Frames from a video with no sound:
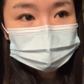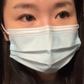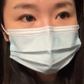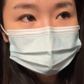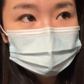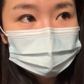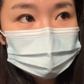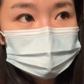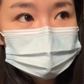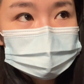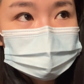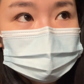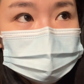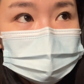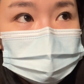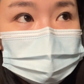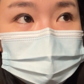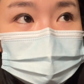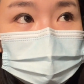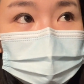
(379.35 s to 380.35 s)
那咳
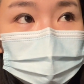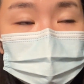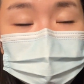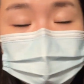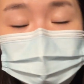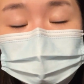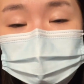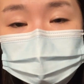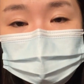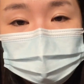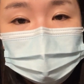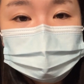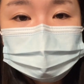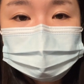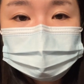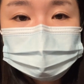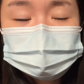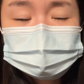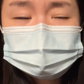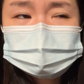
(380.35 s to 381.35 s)
嗽的话是有带
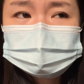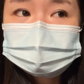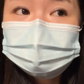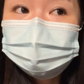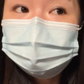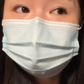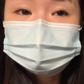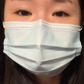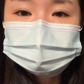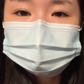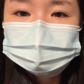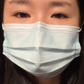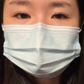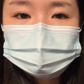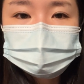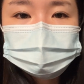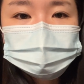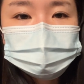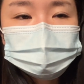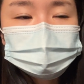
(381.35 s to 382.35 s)
痰的
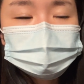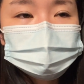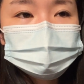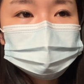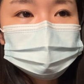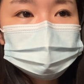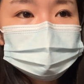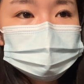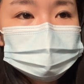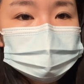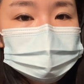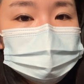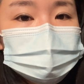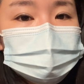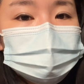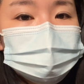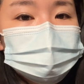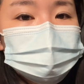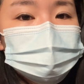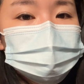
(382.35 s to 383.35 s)
那一种哦，而且是
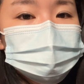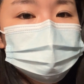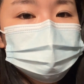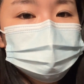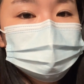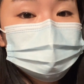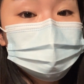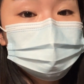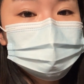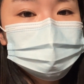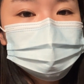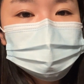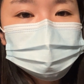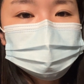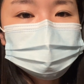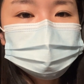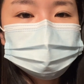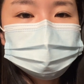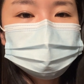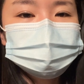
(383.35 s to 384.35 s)
那种深
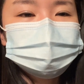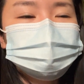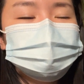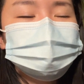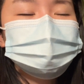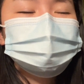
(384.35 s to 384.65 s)
层的，